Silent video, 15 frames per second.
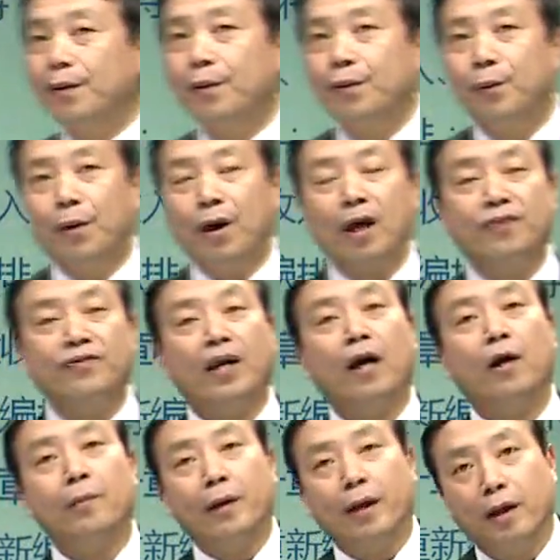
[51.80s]
我给放
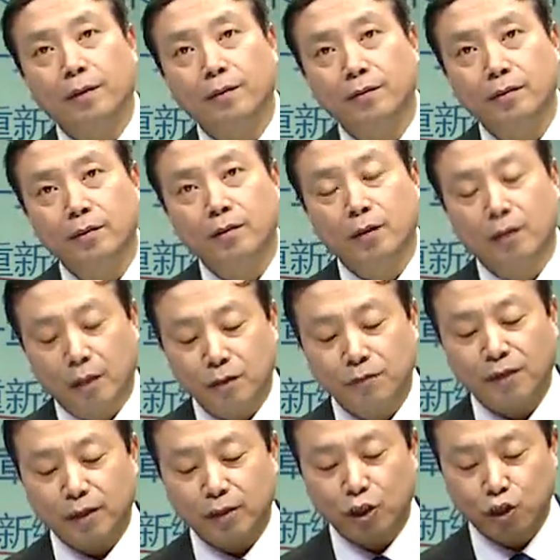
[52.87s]
后面了，
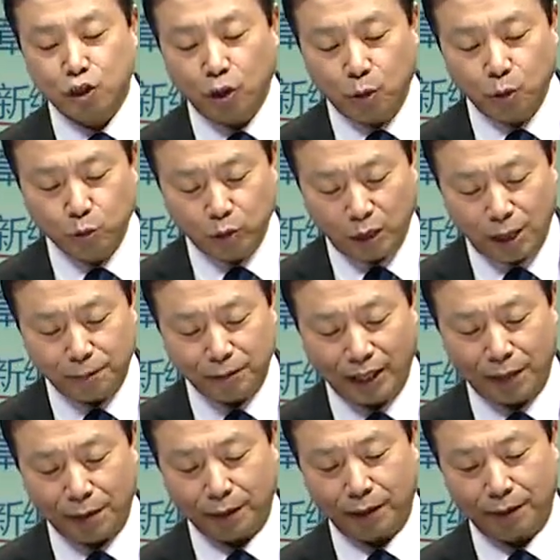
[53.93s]
放到收入那一部分
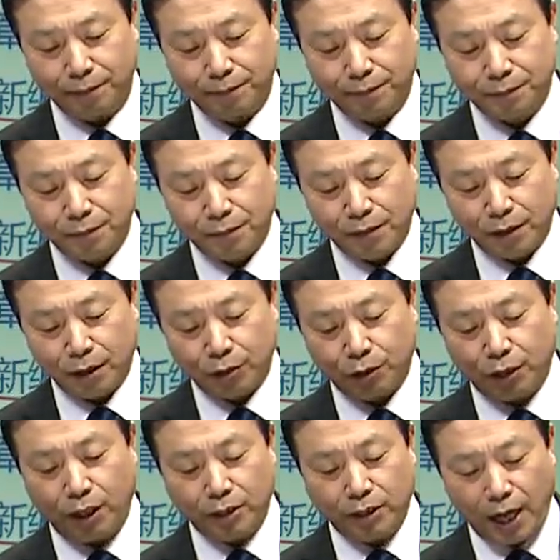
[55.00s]
内容了，
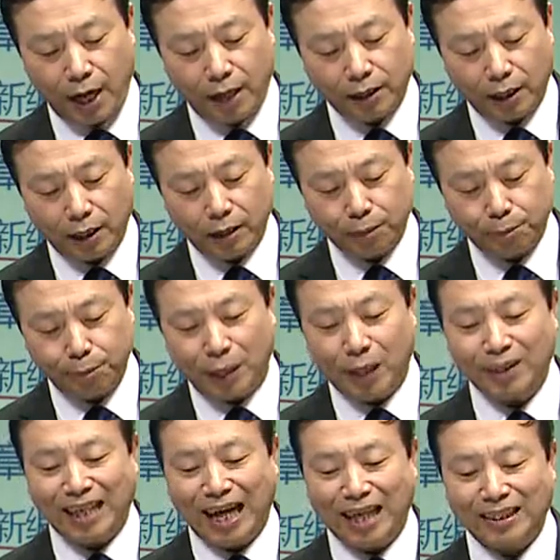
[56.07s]
所以这样呢便
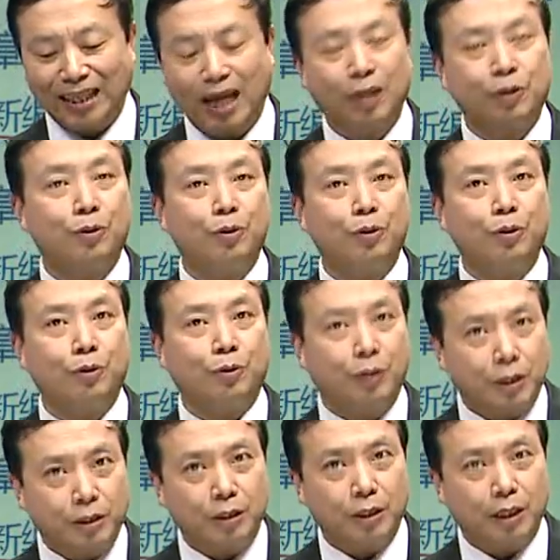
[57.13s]
于大家去
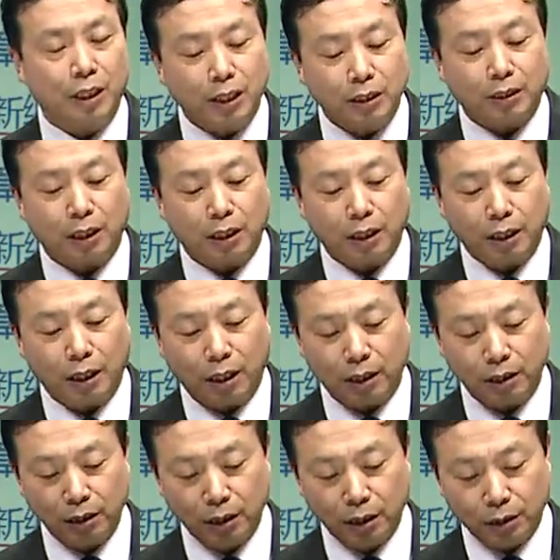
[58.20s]
学习和理解。
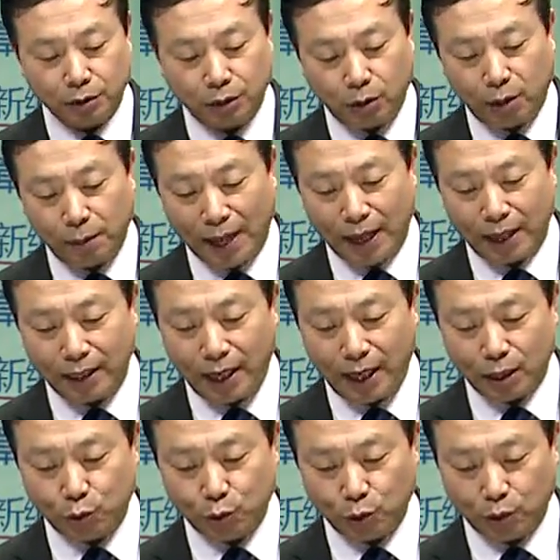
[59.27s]
所以，我把
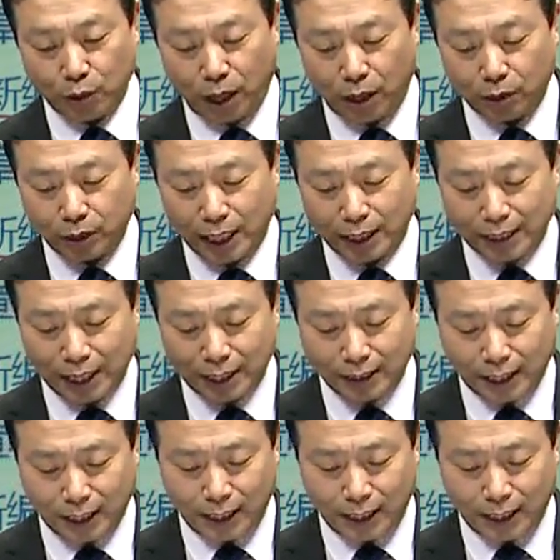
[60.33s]
页数告诉大家，这个